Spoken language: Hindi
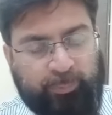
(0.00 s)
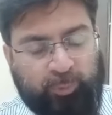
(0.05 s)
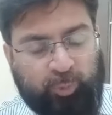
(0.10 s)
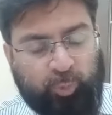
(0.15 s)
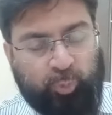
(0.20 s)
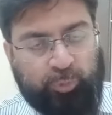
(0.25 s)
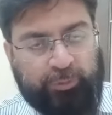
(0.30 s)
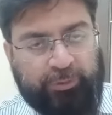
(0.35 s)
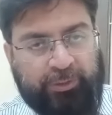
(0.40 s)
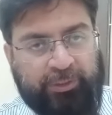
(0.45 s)

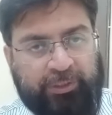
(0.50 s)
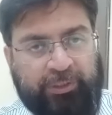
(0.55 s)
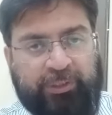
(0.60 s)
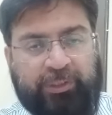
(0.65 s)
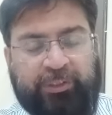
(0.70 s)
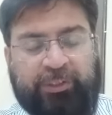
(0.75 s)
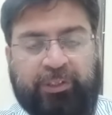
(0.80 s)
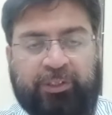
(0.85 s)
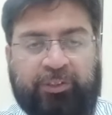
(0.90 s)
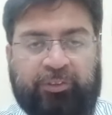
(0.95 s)
होते
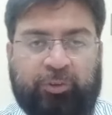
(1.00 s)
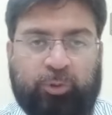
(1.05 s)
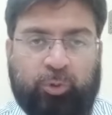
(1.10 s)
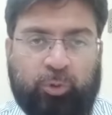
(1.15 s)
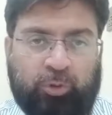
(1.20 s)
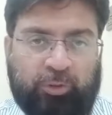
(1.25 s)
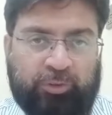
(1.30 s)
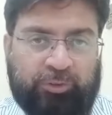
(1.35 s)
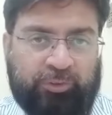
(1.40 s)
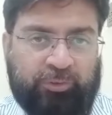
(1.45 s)
हैं या किसी
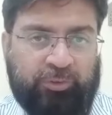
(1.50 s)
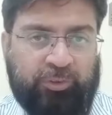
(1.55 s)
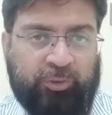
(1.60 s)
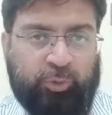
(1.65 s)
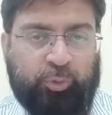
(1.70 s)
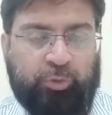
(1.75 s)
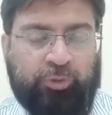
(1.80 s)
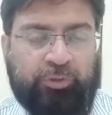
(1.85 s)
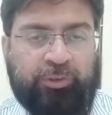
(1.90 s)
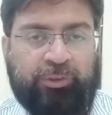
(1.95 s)
और
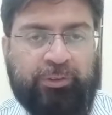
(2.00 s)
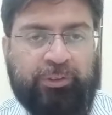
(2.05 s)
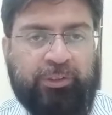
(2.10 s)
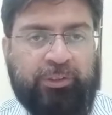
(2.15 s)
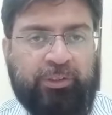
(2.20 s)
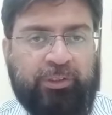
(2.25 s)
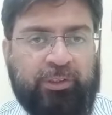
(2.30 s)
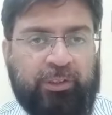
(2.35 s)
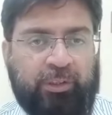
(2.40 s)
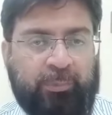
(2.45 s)
सिचुएशन के
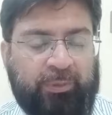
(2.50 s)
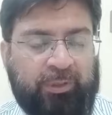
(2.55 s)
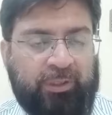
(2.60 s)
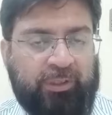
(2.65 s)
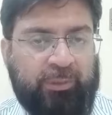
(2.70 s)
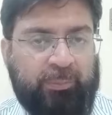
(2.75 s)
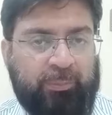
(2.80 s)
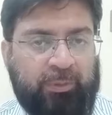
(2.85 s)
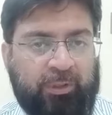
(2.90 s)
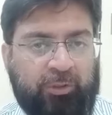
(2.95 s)
अंदर हमारा
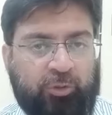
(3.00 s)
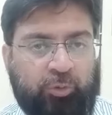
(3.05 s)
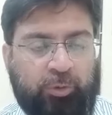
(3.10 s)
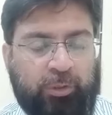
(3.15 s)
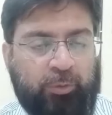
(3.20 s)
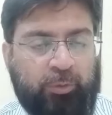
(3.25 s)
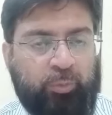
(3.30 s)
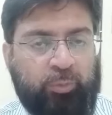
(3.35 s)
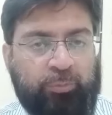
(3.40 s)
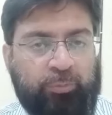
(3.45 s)
दिमाग जो
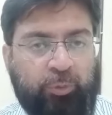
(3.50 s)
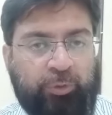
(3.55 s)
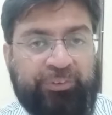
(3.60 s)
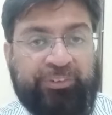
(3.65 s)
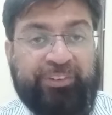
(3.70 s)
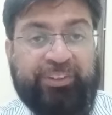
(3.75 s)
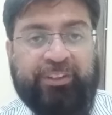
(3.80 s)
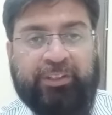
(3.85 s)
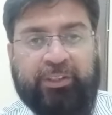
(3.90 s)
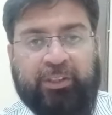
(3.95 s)
है वो
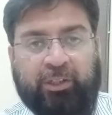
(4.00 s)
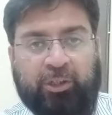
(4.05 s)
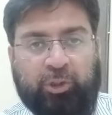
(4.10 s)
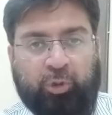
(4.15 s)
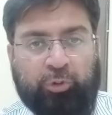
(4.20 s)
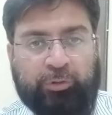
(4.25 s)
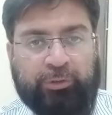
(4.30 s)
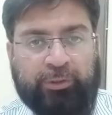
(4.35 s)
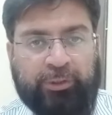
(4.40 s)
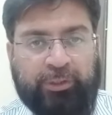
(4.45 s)
वॉन्ड्रिंग कर रहा
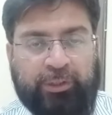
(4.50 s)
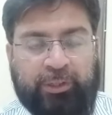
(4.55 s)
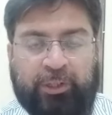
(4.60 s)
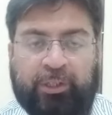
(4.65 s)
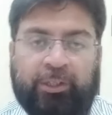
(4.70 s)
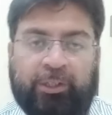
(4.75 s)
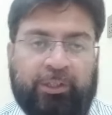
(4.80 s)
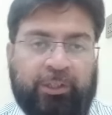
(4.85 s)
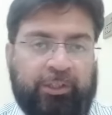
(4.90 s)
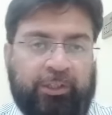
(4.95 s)
होता
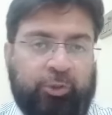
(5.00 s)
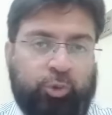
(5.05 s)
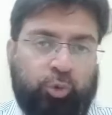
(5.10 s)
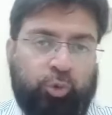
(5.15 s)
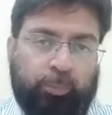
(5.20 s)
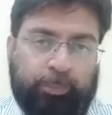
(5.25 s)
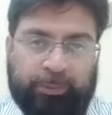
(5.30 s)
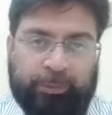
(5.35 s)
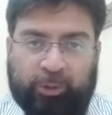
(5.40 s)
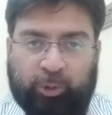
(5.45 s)
है यानी
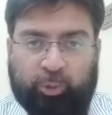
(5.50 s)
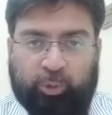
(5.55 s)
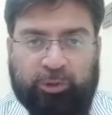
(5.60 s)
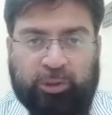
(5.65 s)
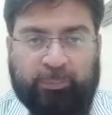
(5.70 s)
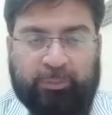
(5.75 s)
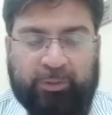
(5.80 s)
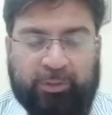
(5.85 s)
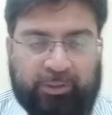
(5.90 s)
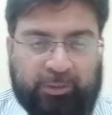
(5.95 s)
घूम फिर रहा
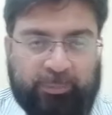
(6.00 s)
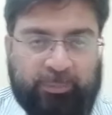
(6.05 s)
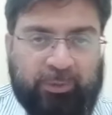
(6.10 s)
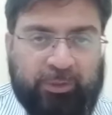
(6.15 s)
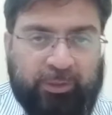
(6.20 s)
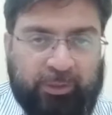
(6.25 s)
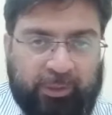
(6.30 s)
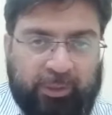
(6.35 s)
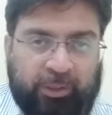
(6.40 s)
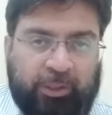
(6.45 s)
होता है हमारा
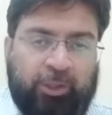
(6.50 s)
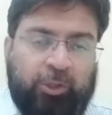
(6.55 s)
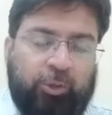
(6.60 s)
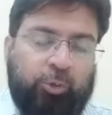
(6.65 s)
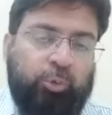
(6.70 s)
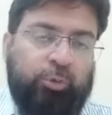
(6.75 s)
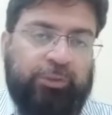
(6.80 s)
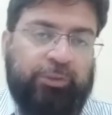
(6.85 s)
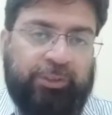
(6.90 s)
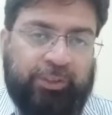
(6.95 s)
दिमाग
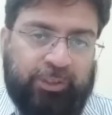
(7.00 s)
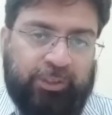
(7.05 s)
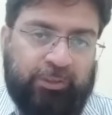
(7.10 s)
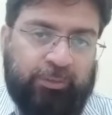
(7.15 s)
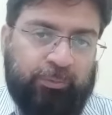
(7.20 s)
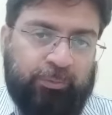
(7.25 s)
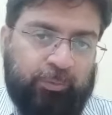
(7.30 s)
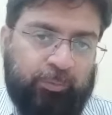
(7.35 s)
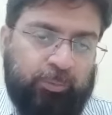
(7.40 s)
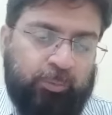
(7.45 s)
तो ये
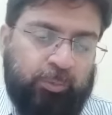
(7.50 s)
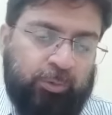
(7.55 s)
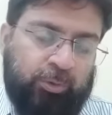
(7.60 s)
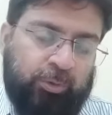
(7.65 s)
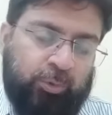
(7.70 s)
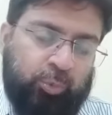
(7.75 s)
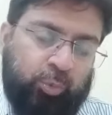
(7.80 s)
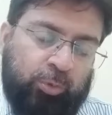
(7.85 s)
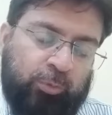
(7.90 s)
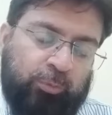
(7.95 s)

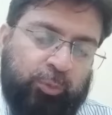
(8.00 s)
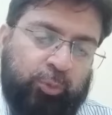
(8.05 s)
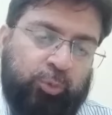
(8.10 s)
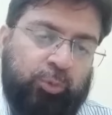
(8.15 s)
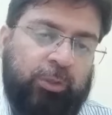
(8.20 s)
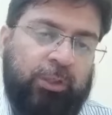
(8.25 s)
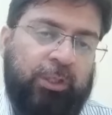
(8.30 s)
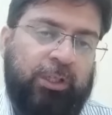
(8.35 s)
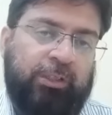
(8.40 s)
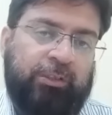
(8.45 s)
उन
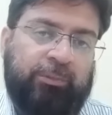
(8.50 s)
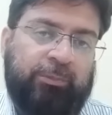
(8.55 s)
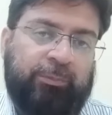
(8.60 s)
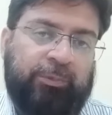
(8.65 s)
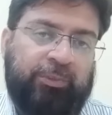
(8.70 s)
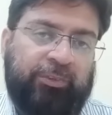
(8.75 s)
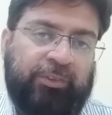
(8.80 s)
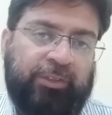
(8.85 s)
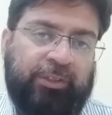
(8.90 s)
वजूहत में से